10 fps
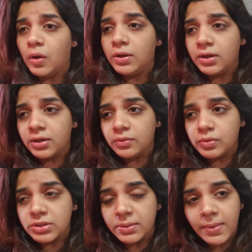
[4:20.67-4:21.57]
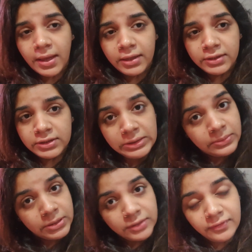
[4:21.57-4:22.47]
और अगर उसकी बहन इतनी
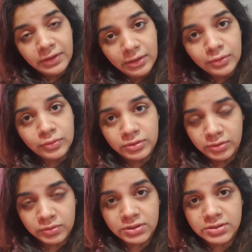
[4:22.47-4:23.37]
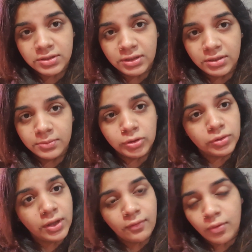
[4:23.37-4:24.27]
बड़ी विलन होती उसकी ज़िंदगी में तो
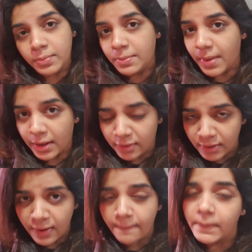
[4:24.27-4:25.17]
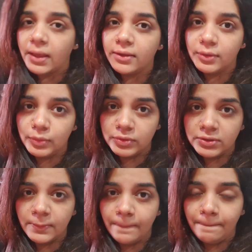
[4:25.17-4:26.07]
क्या वो अपने बहन के यहाँ पे आके
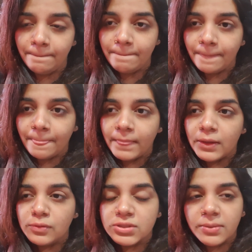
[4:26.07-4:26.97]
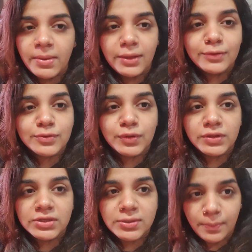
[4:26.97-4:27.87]
रुकती उसकी बहन उसको
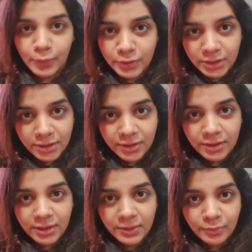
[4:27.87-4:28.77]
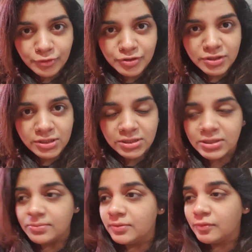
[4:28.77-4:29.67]
इतना सपोर्ट ही कर रही है इमोशनली
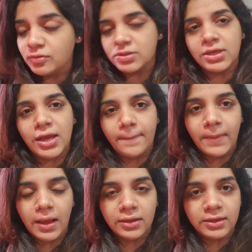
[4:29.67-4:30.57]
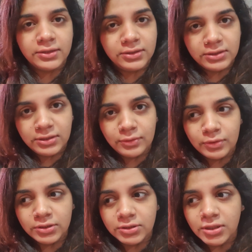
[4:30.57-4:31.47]
तभी वो उसके यहाँ पे आके इतने देर
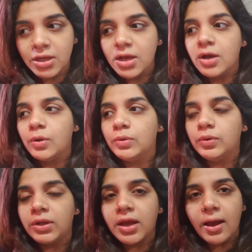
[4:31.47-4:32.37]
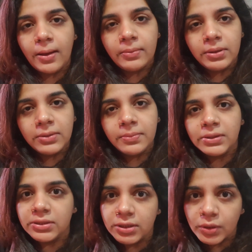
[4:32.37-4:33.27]
रुकी थी उन्होंने कहा भी कि
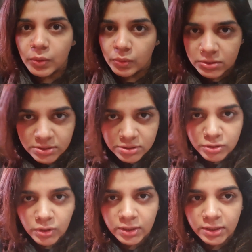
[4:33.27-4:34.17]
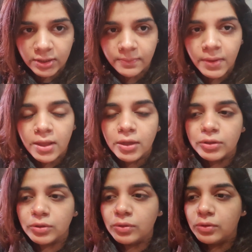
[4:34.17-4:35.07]
प्रीति ने कोर्सेज ज्वाइन किए
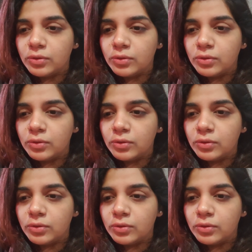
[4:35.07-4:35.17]
तो